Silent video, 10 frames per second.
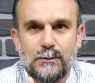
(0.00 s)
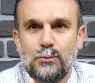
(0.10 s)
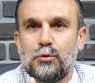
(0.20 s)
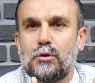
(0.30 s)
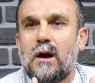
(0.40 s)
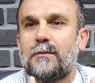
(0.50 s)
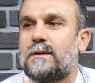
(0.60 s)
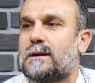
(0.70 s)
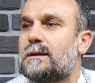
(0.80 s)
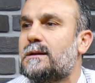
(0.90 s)

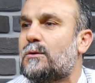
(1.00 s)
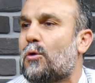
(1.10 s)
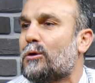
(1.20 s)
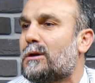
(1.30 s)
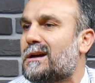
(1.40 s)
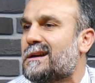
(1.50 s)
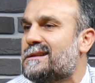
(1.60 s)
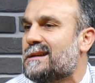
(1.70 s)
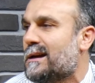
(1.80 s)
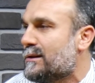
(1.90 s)
münafıklık olarak
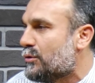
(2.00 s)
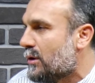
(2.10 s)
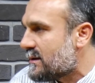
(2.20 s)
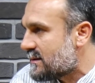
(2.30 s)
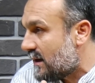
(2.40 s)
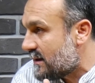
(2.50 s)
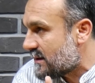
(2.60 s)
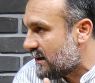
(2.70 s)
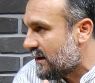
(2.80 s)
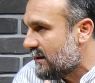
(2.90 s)
nitelendiriyor
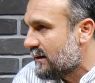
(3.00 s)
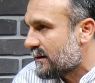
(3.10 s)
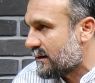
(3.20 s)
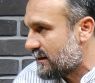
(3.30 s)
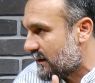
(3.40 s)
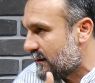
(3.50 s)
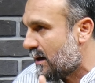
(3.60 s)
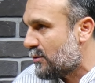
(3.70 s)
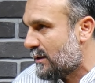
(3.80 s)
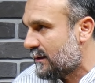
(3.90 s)
Hanzala
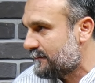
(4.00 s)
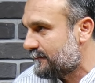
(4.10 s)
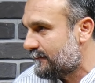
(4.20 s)
radıyallahu anh.